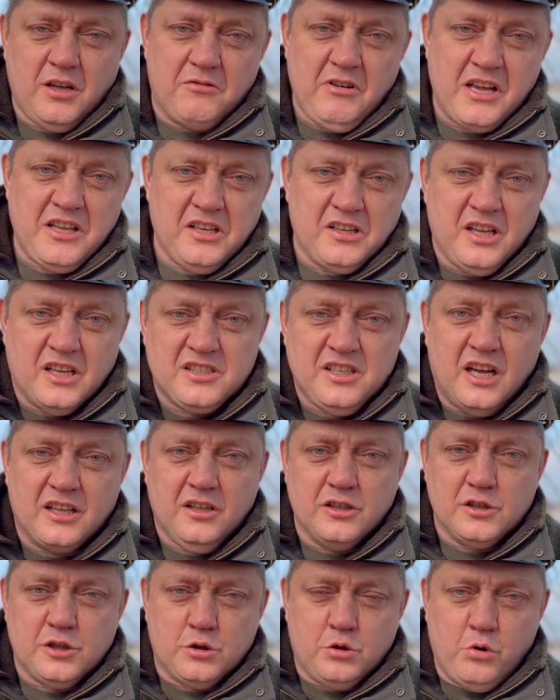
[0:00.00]
Давайте
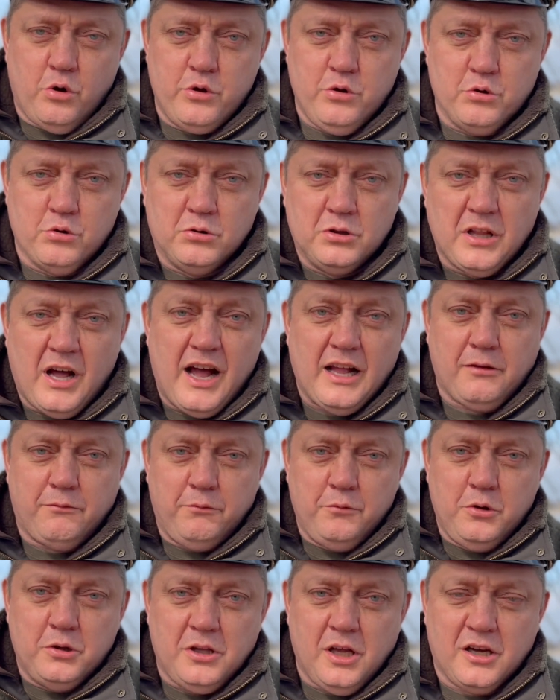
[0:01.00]
назад Эстонию,
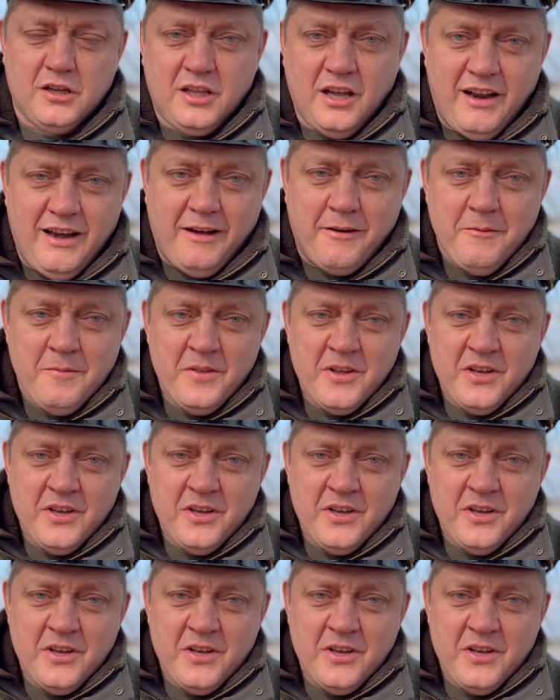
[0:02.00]
Латвию и так далее.